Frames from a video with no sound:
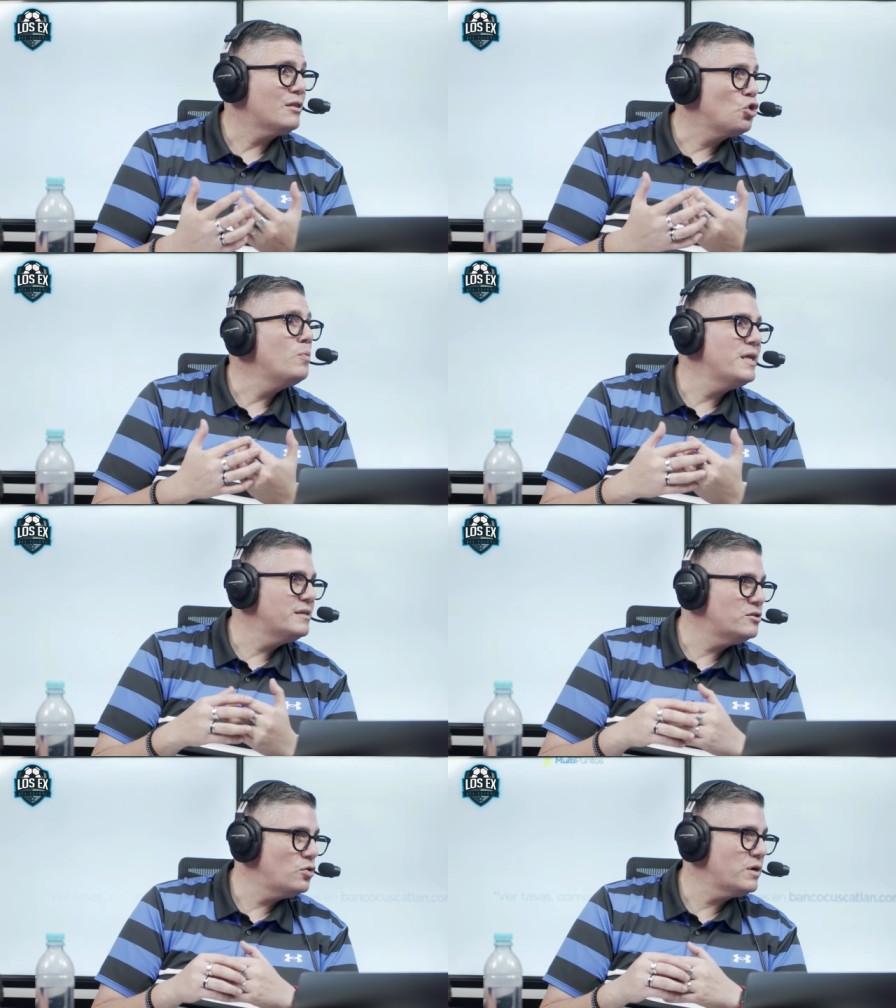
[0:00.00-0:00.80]
la toma de
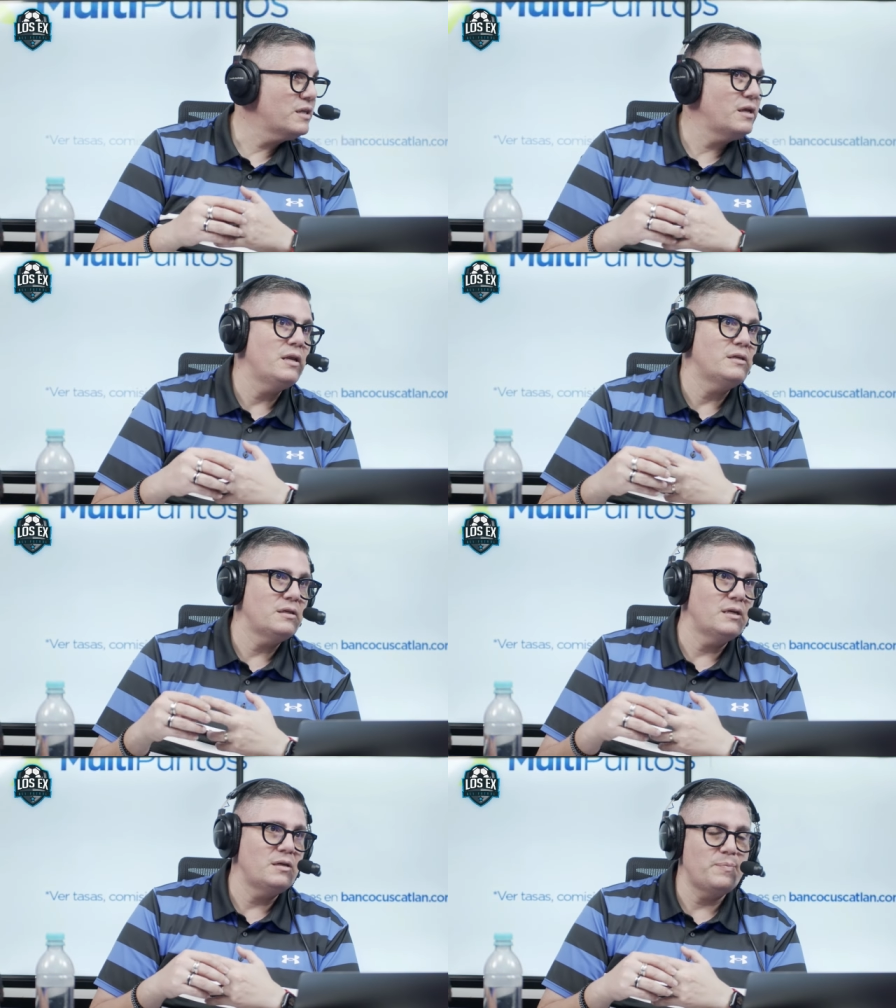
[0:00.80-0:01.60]
decisión que
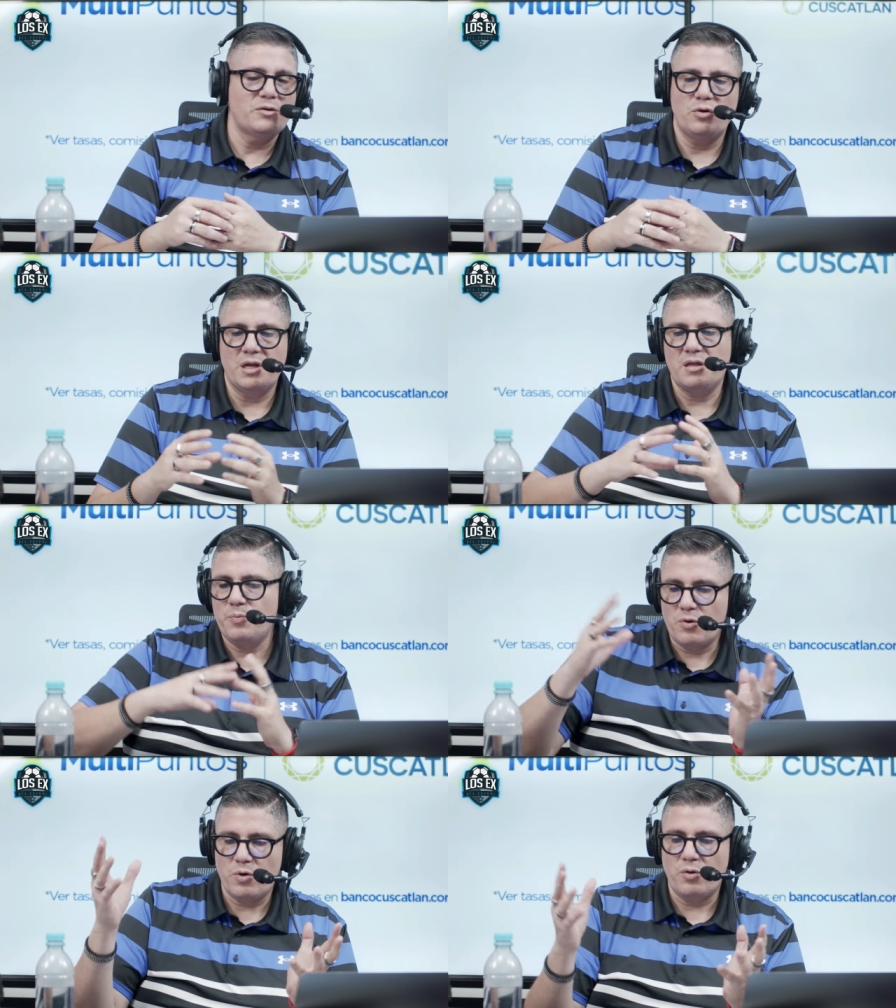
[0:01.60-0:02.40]
tienes es impresionante,
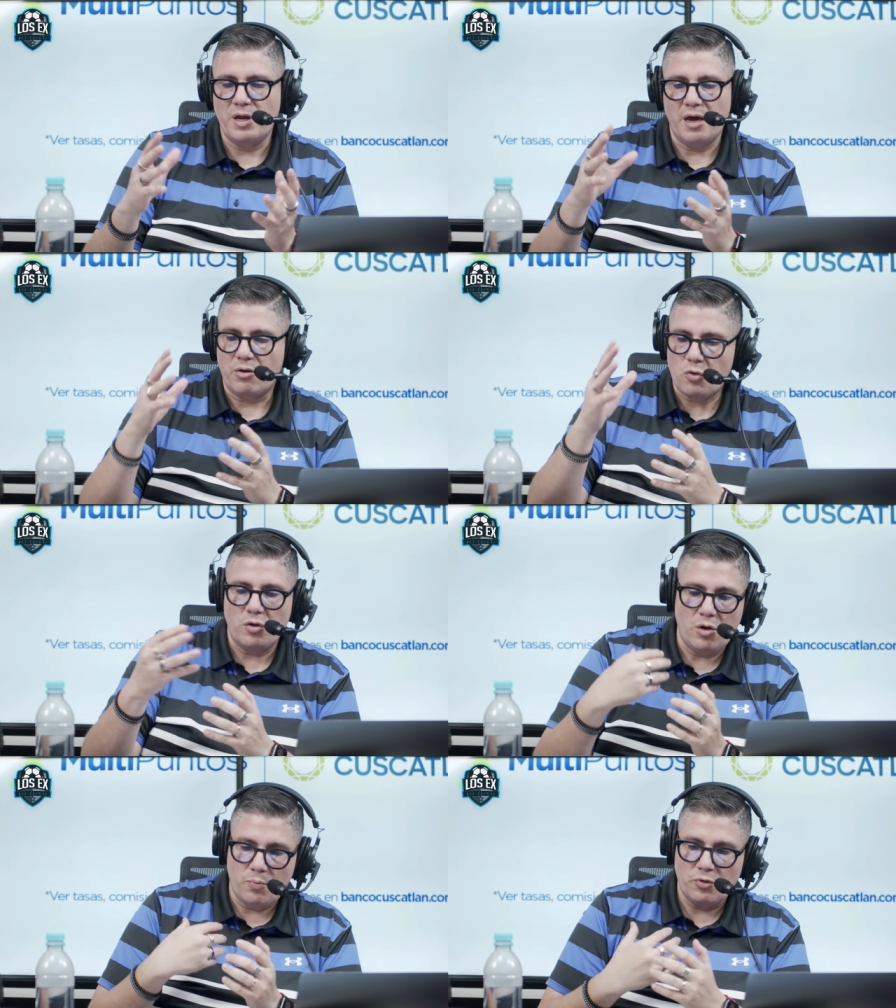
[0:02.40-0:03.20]
pero bueno, ya
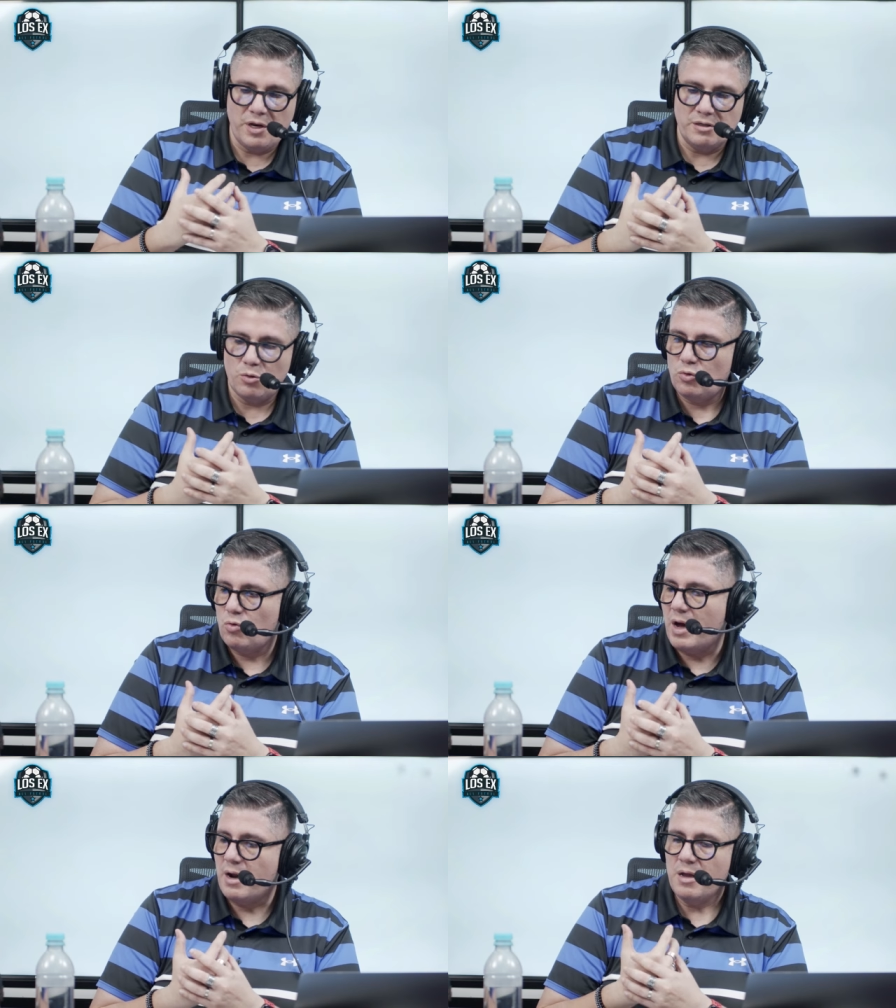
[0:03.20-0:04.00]
Rodri lo pondría en segundo
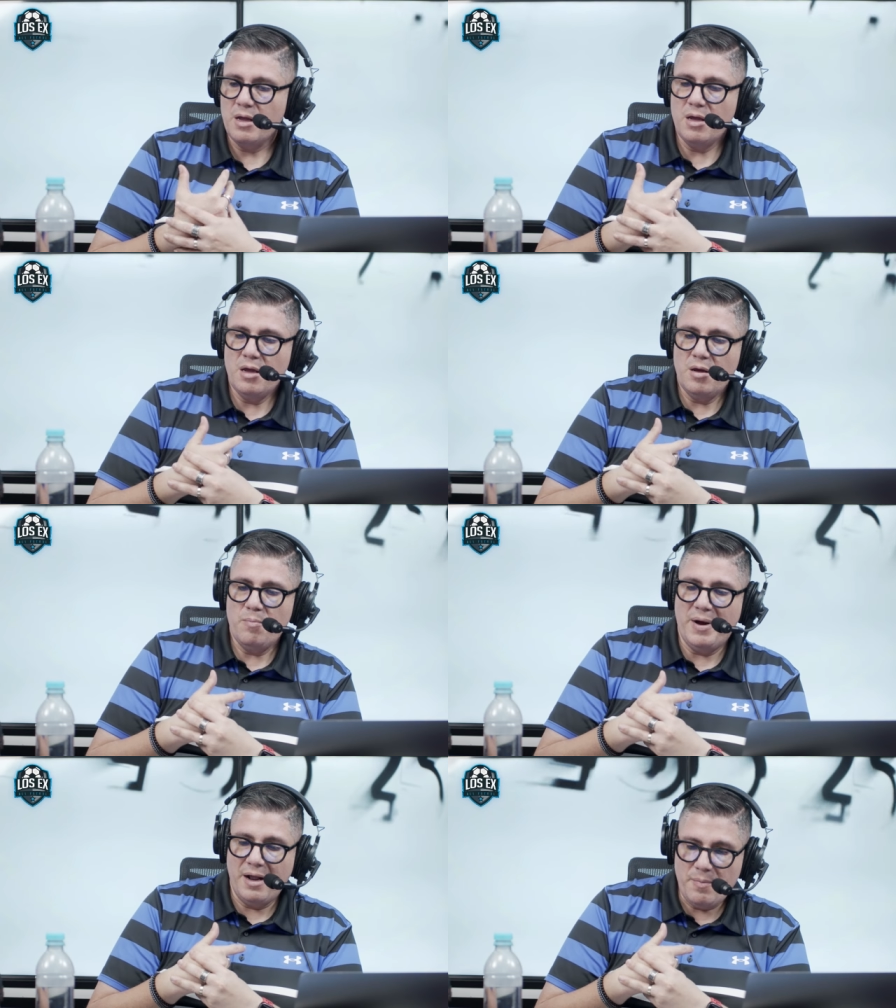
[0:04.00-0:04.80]
lugar.
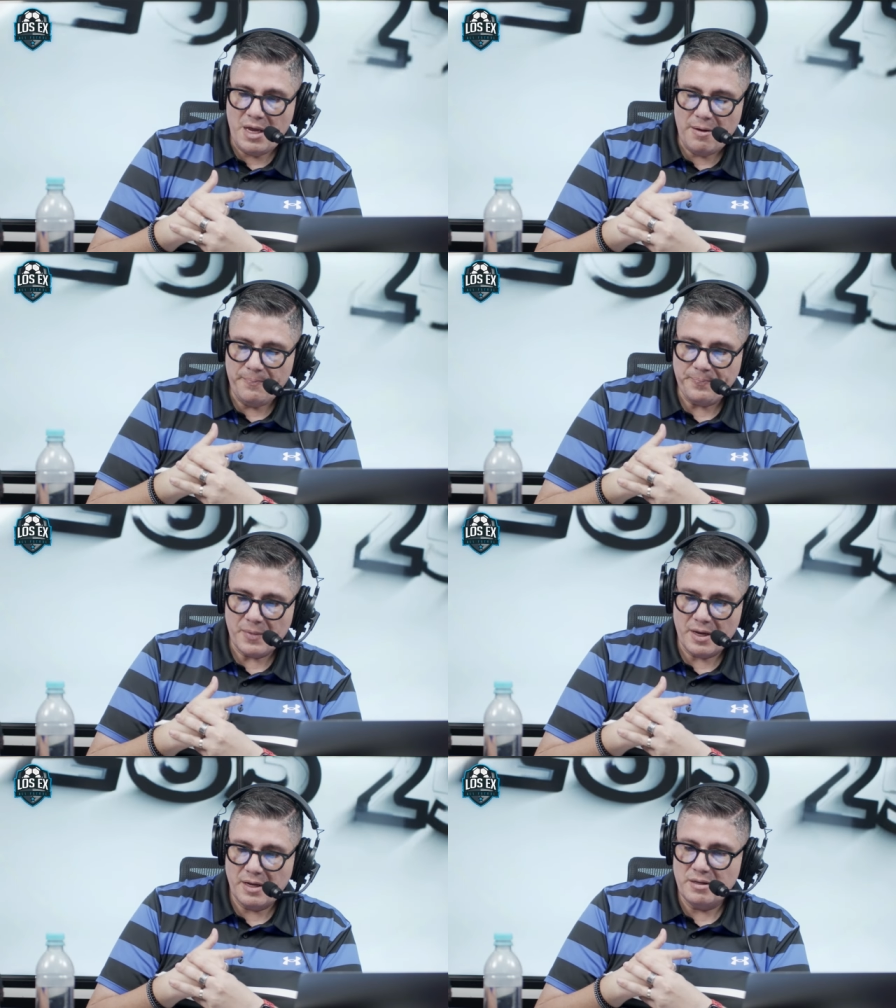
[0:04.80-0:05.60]
Para mí,
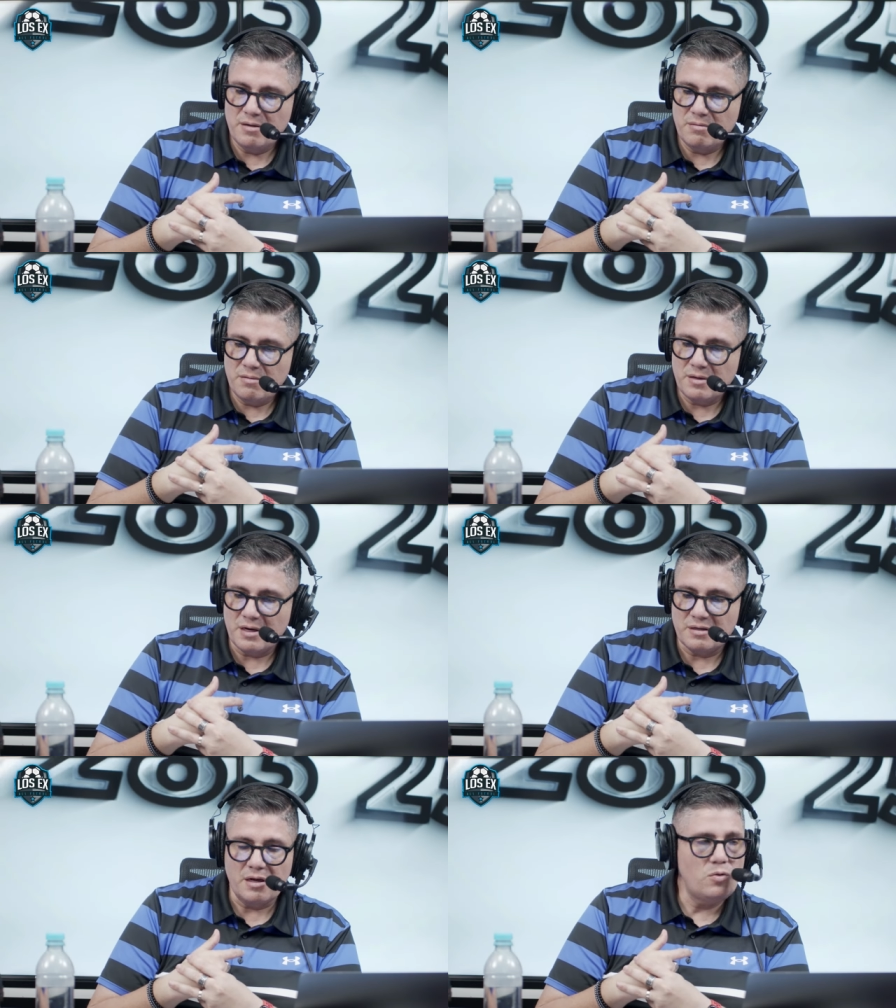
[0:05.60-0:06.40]
en
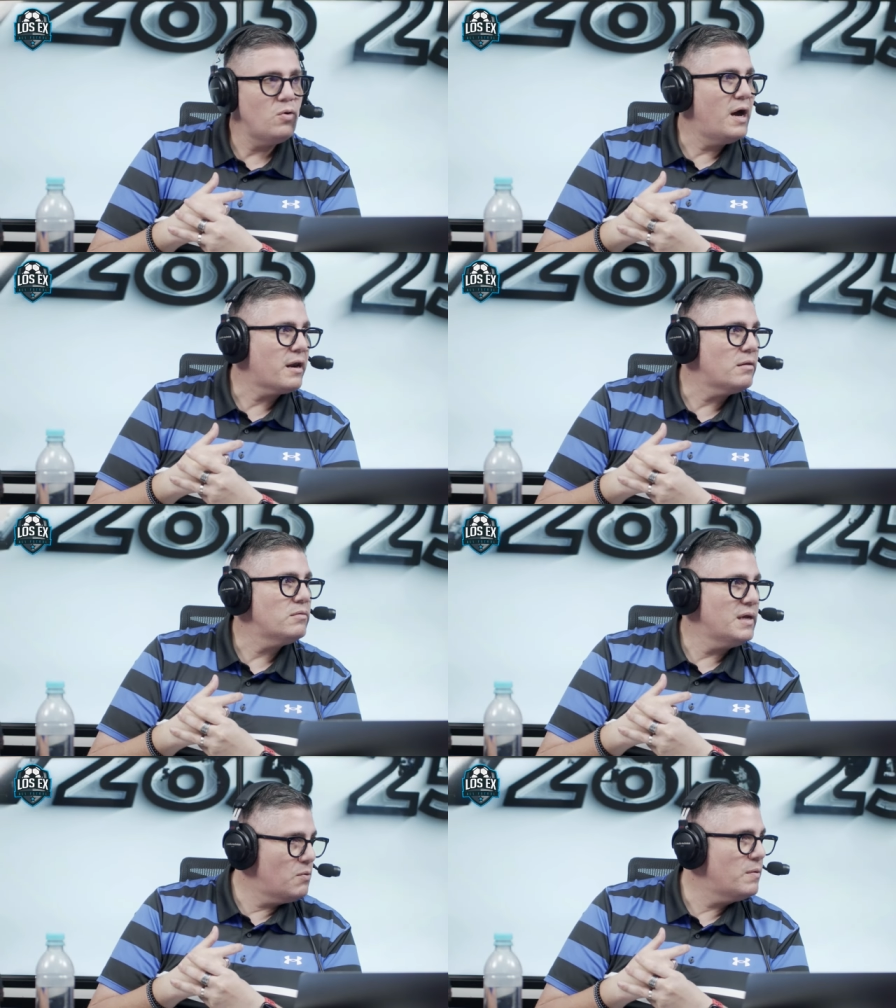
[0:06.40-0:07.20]
tercer lugar,
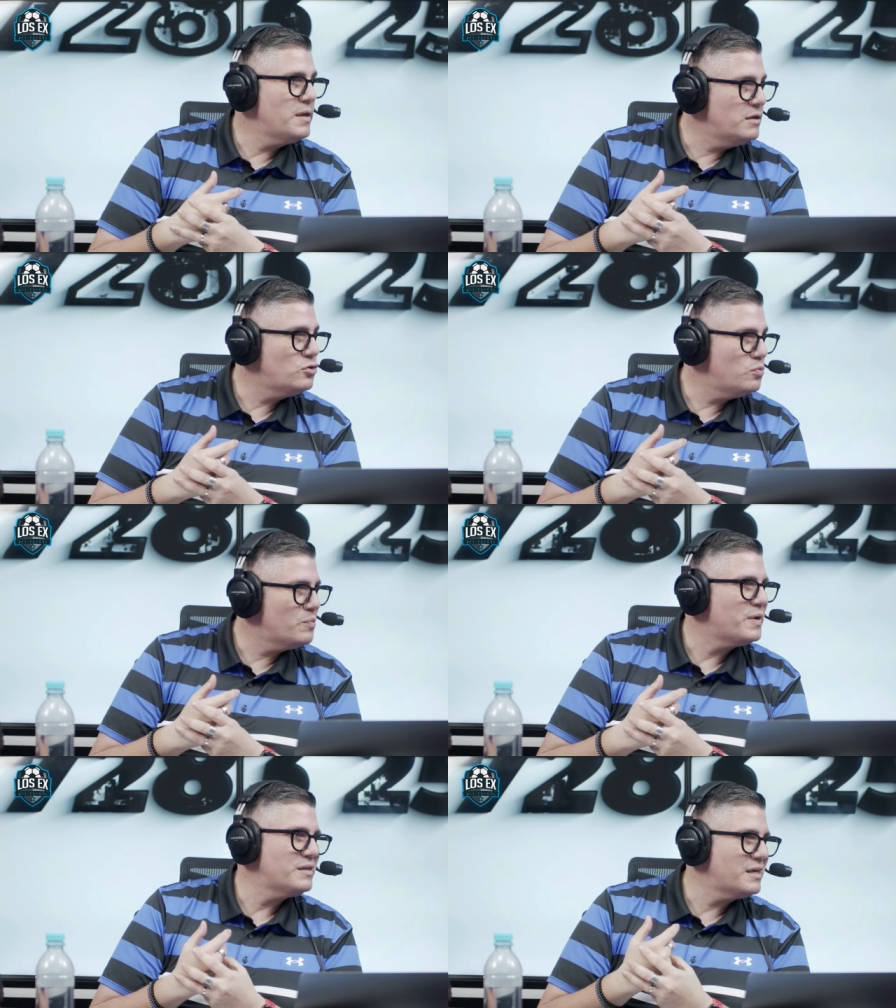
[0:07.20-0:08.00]
de a Vinicius.
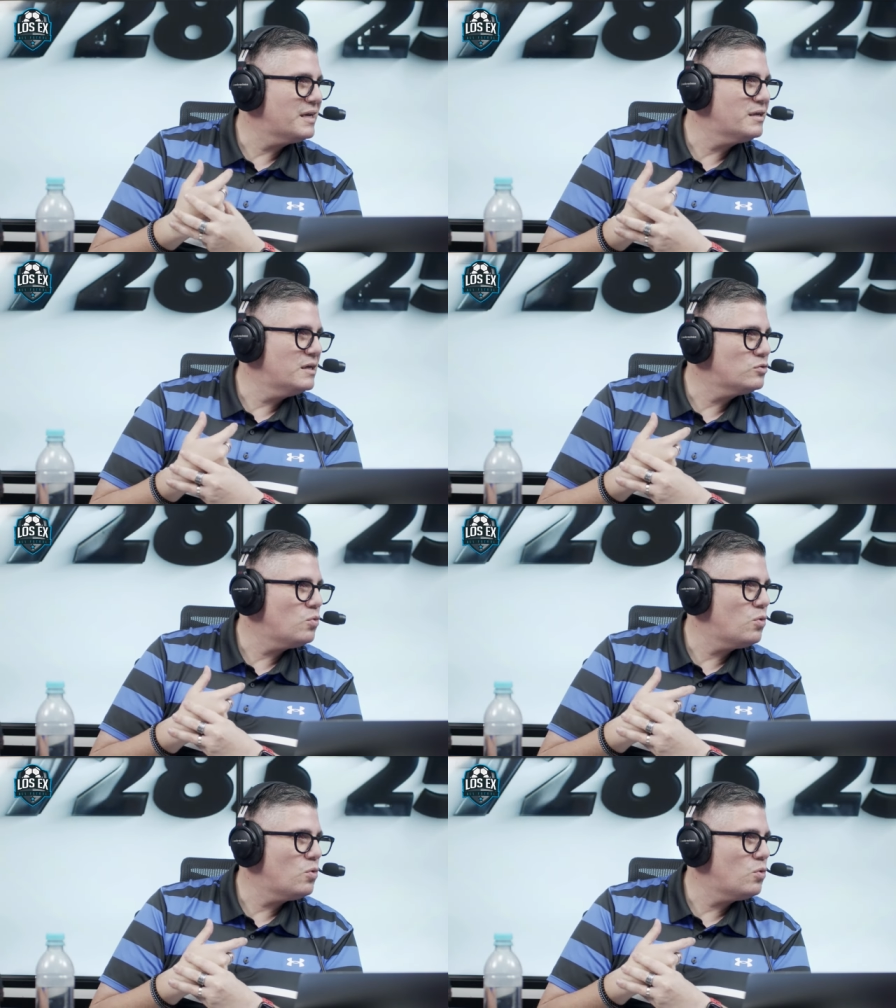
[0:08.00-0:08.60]
Me parece que es